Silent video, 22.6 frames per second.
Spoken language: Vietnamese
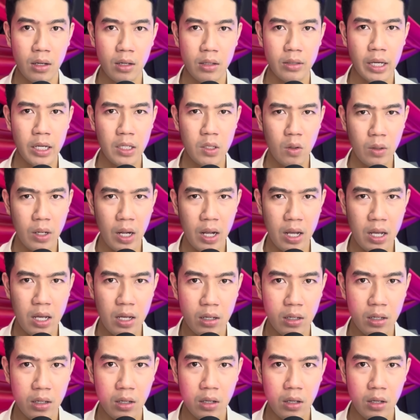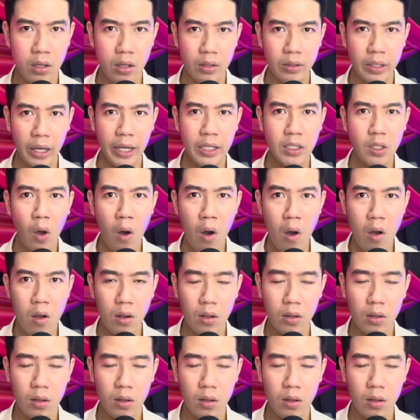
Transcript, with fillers: nhảy xuống đi, nhảy xuống,